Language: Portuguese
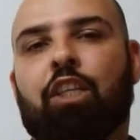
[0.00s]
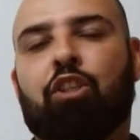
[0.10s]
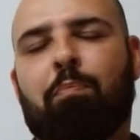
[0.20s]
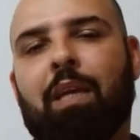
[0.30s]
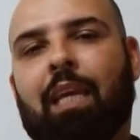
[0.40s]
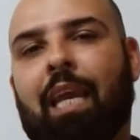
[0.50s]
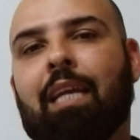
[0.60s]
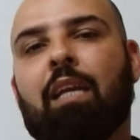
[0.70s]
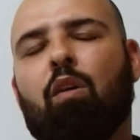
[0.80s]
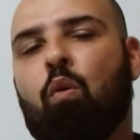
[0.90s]
de
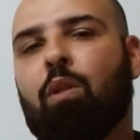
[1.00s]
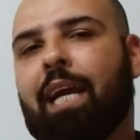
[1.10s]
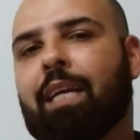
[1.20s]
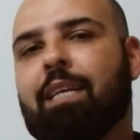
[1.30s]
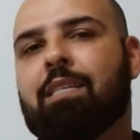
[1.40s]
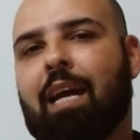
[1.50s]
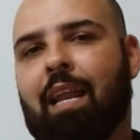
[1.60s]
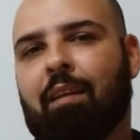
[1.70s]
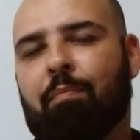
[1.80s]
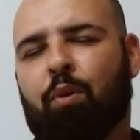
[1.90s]
pequena ou larga
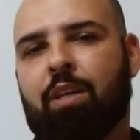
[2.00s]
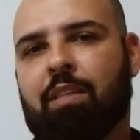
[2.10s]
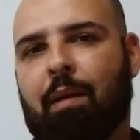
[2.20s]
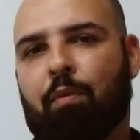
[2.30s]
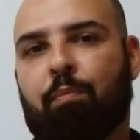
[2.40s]
escala, por exemplo.